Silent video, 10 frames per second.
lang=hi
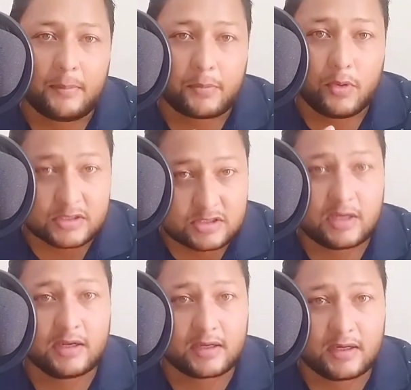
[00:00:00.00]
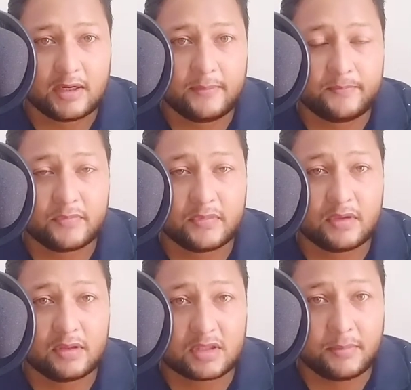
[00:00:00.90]
आपको अच्छा लगेगा
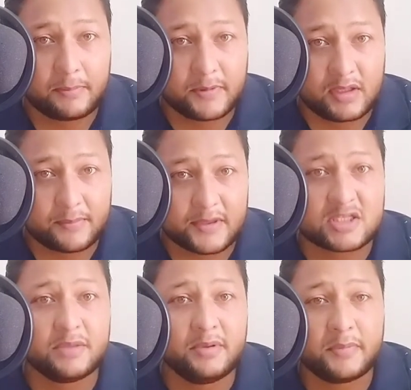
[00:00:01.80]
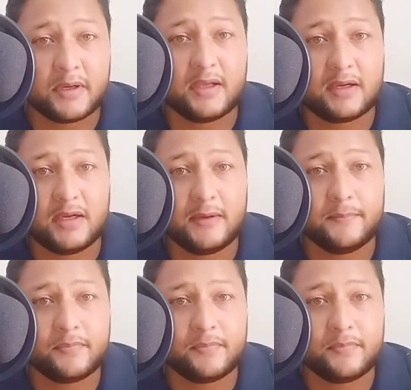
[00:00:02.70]
तब आपकी कैपेसिटी भी बढ़ेगी